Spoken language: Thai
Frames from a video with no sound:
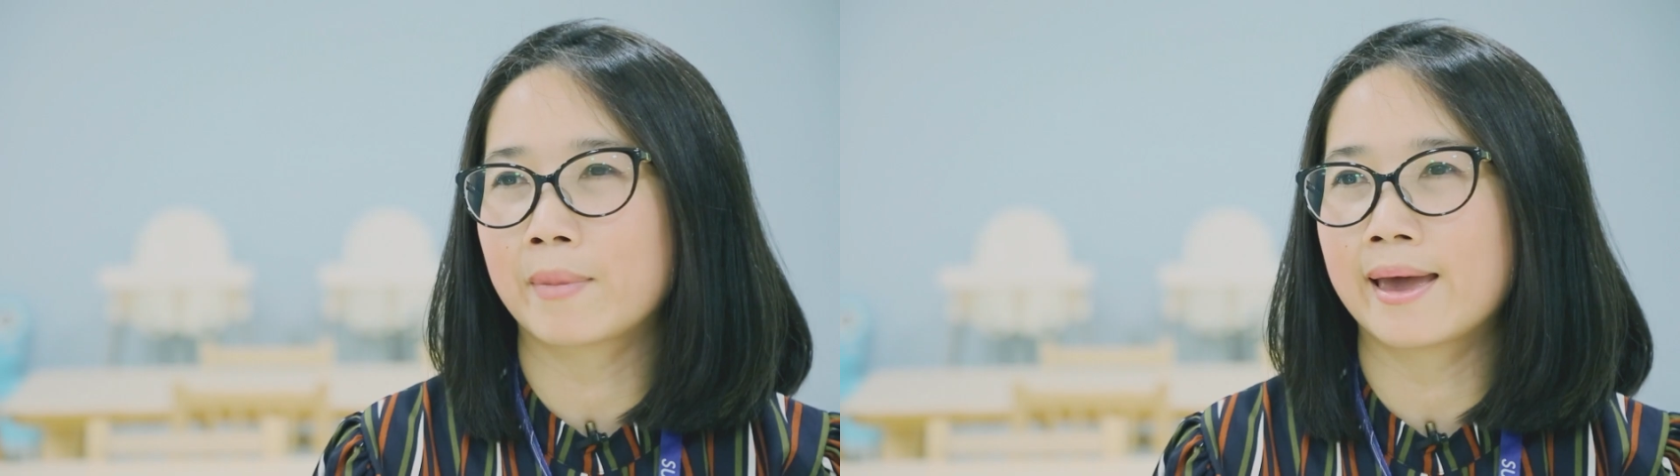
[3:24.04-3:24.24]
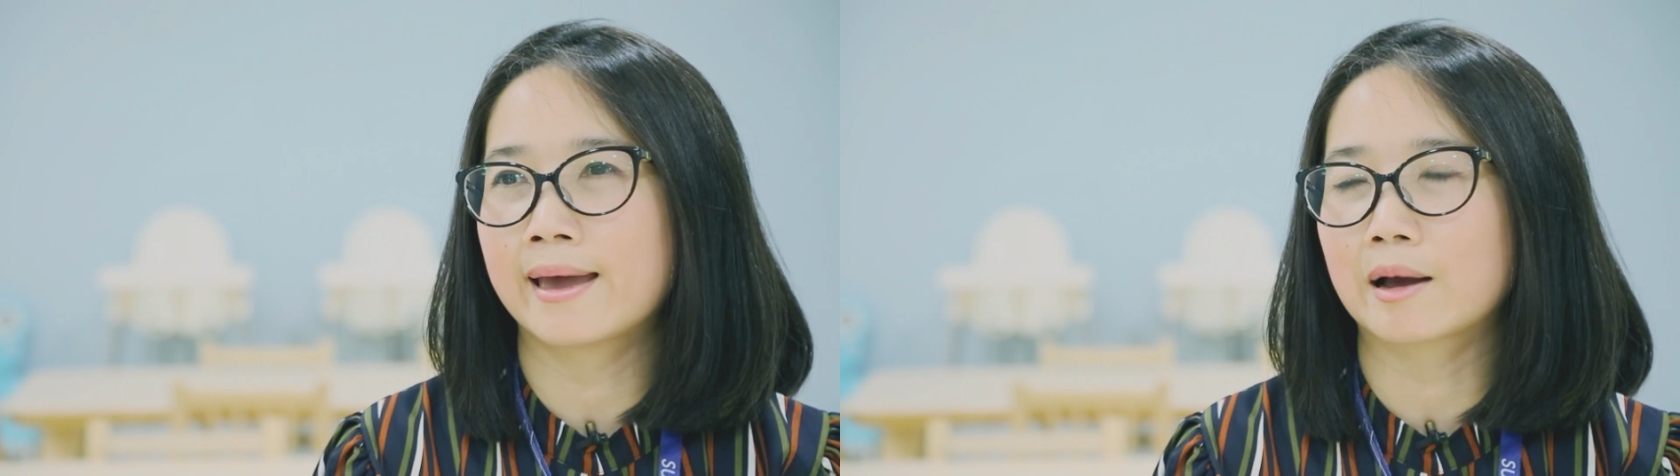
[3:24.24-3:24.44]
ม
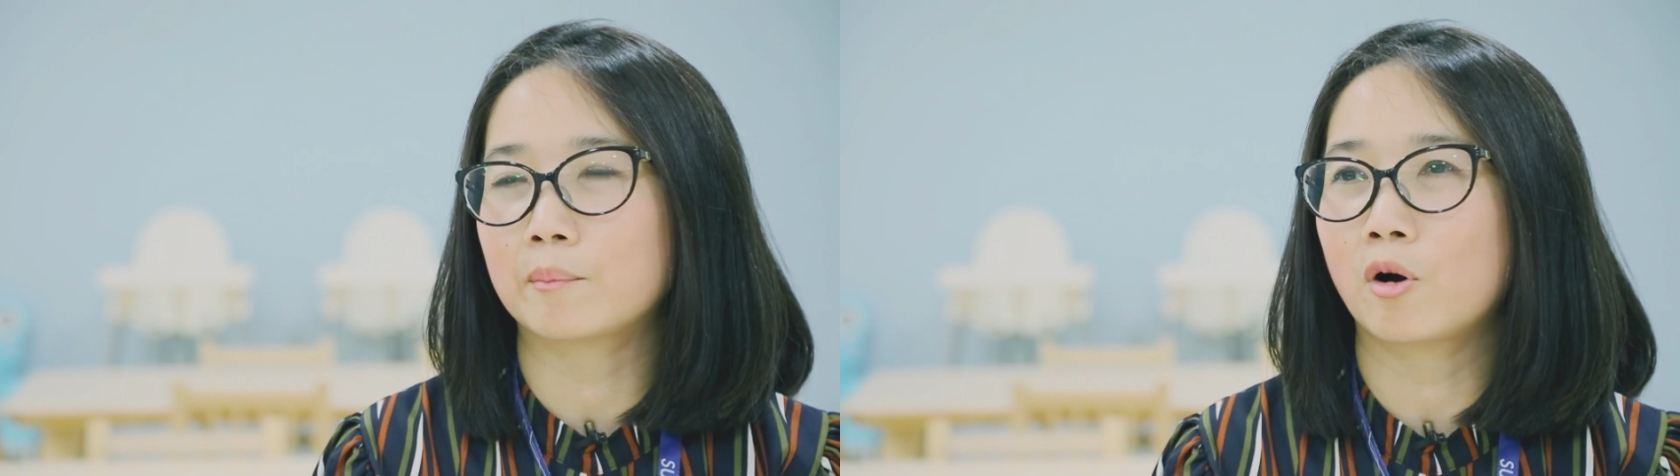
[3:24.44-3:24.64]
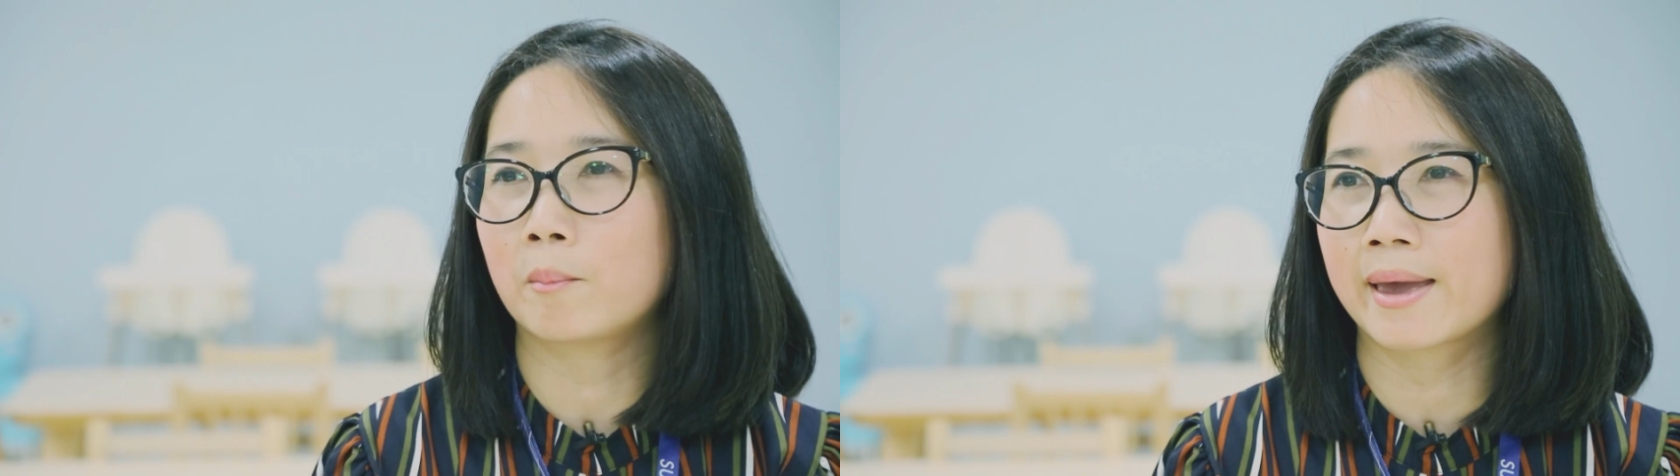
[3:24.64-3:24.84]
แม่กับ
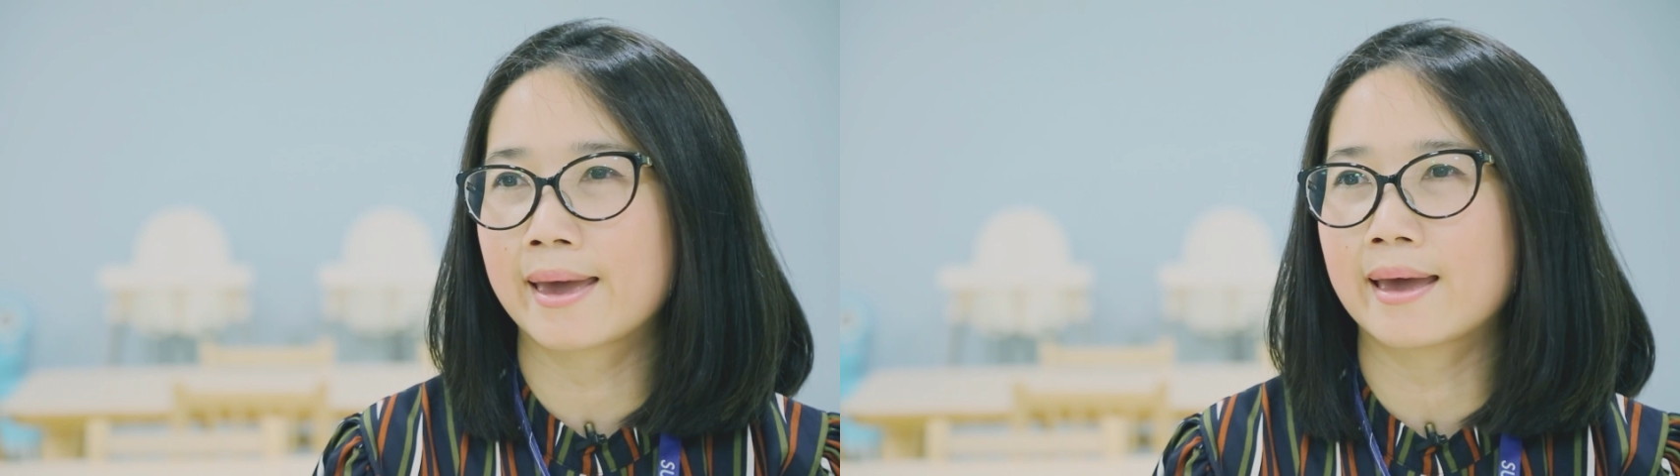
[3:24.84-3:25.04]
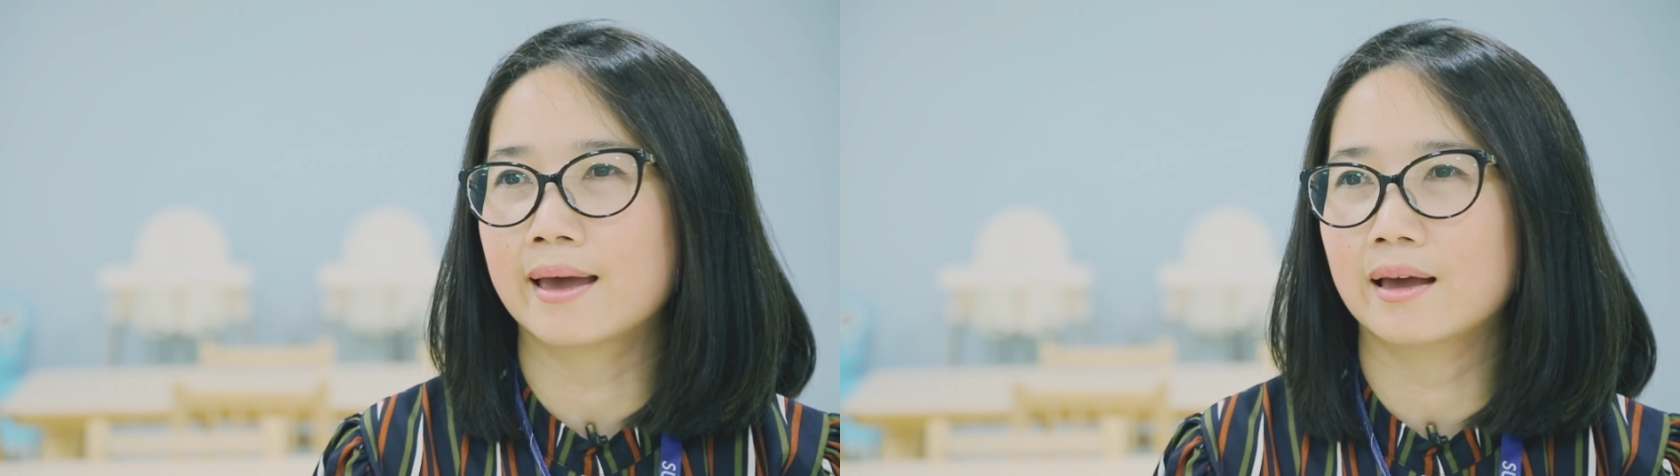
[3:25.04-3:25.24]
พร้อม
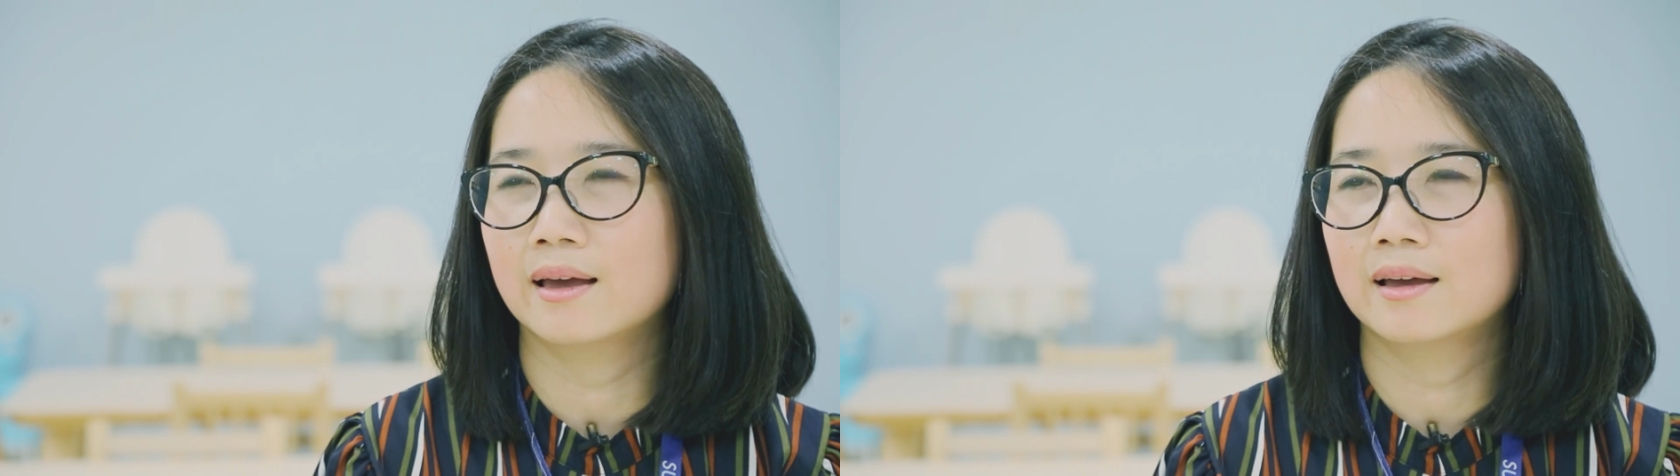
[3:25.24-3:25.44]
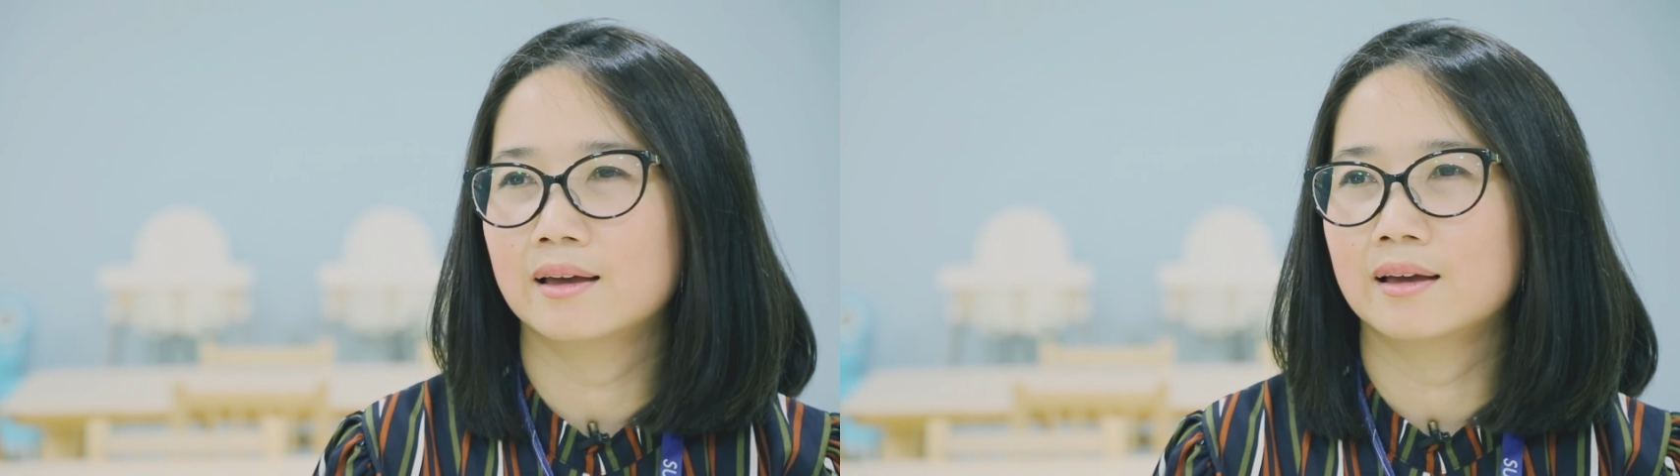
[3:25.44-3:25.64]
แม่
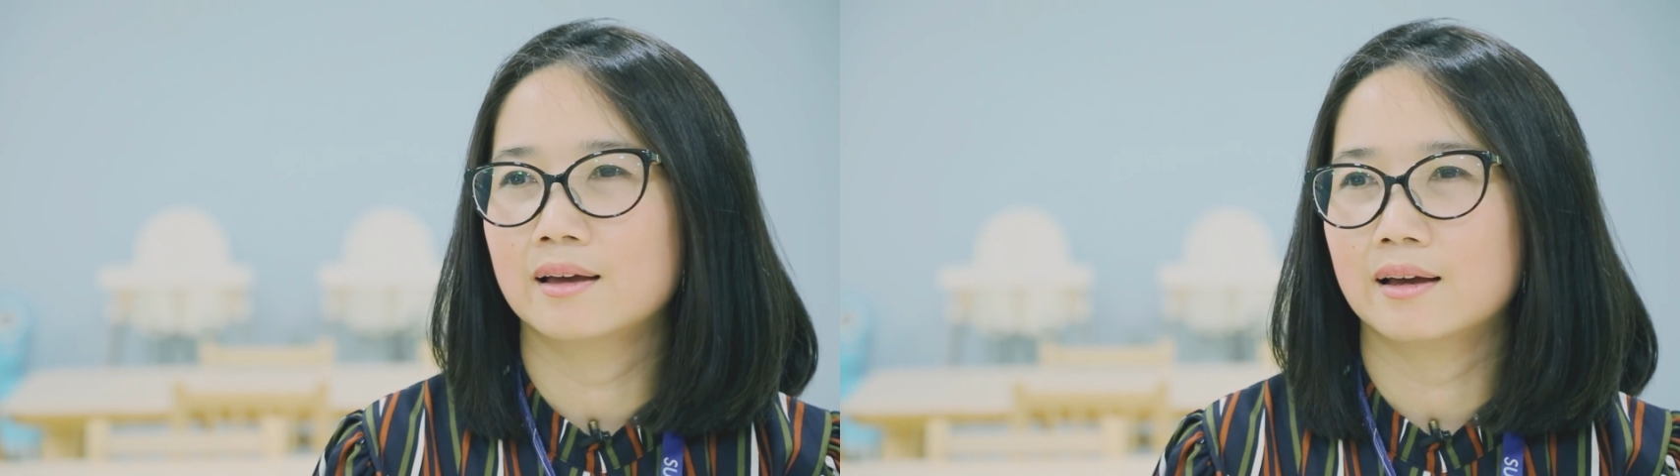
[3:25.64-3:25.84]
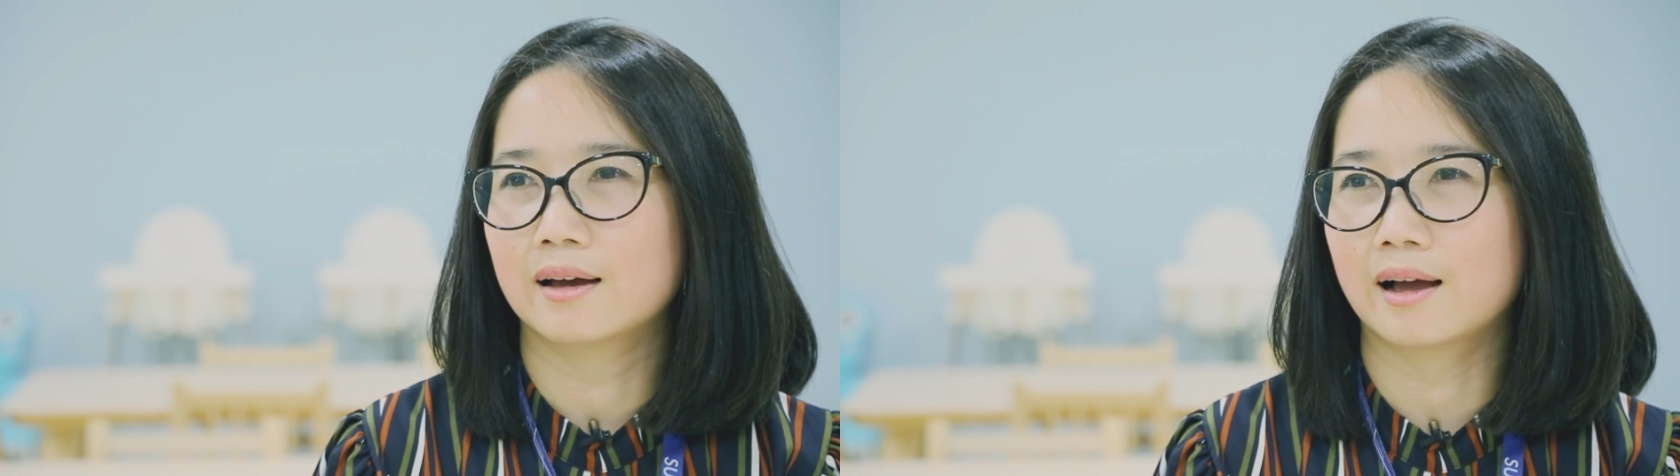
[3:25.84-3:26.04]

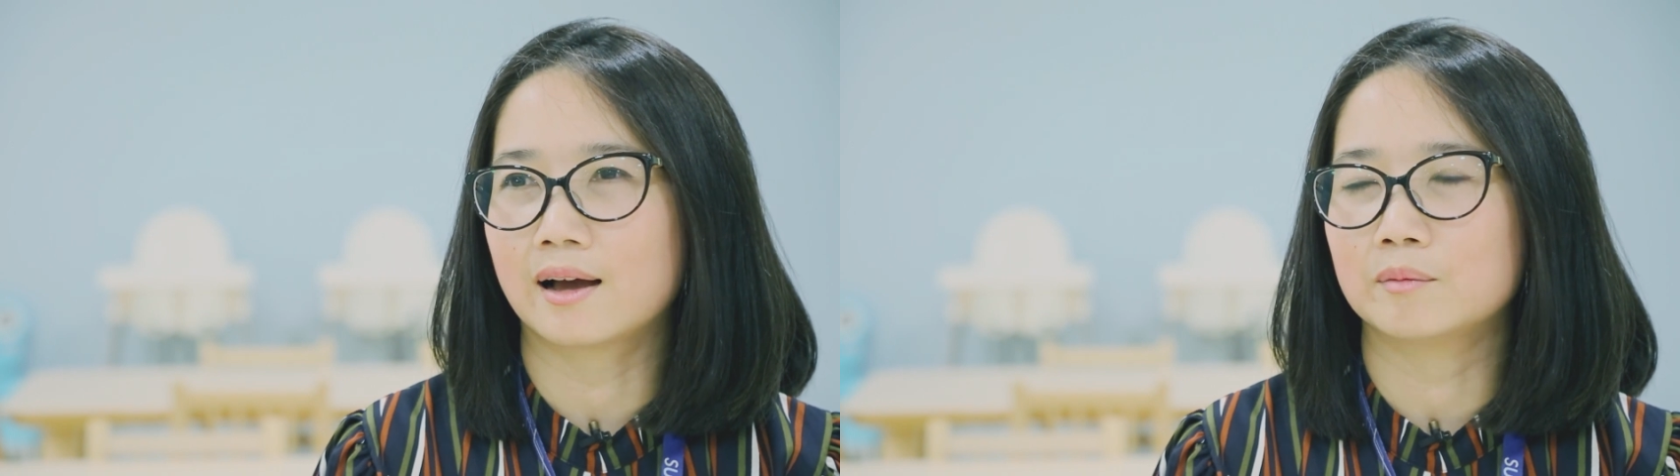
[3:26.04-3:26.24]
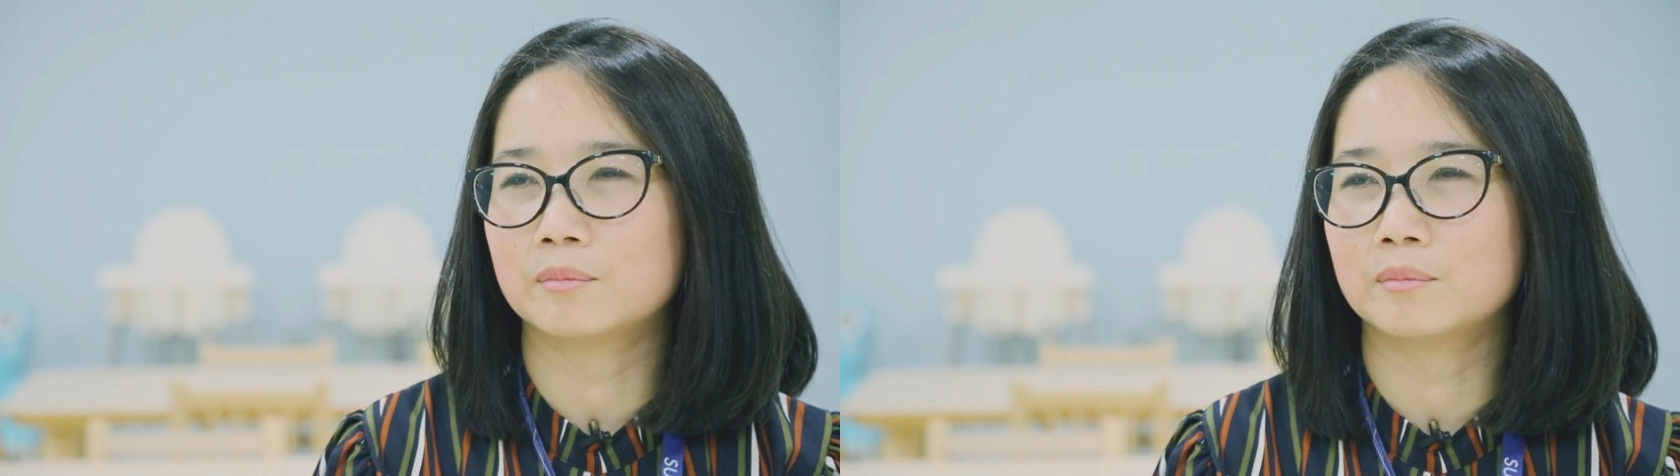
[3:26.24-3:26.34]
ค่ะ